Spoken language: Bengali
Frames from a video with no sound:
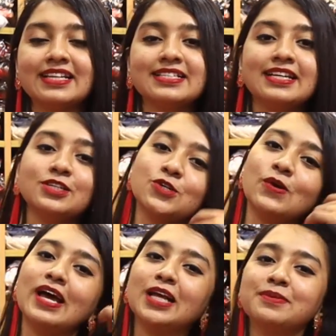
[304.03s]
চাচ্ছেন
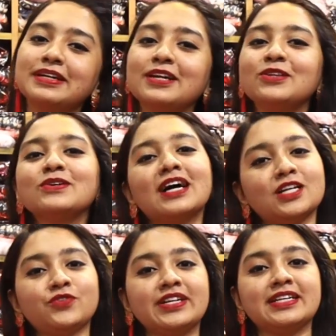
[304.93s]
চলে আসবেন কিন্তু
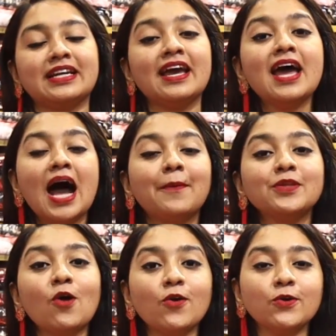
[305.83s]
গার্লস ফ্যাশনে
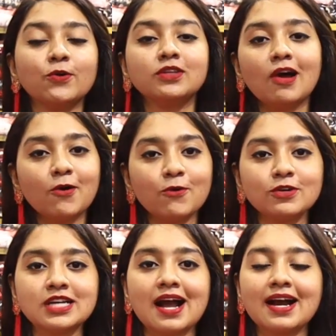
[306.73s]
আমাদের অন্য কোথাও
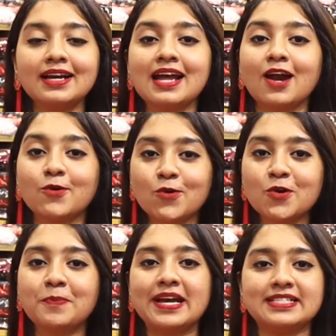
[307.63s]
কোনো শাখা নেই আর
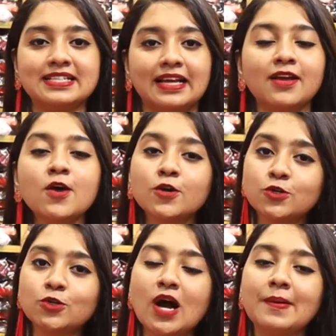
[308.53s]
কোনো পেজ নেই
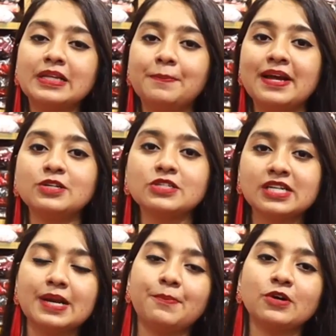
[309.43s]
শুধু আমাদের পেজ
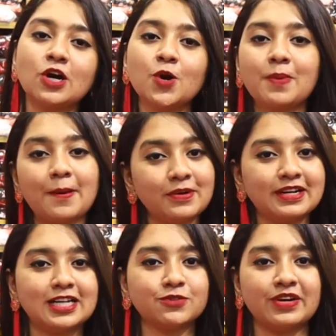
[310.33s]
হচ্ছে রিপোর্টার রূপা এবং
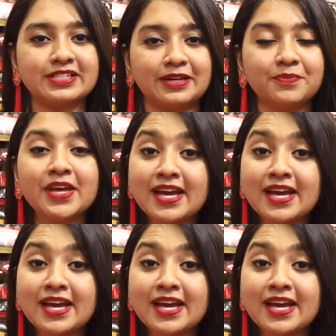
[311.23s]
গার্লস ফ্যাশন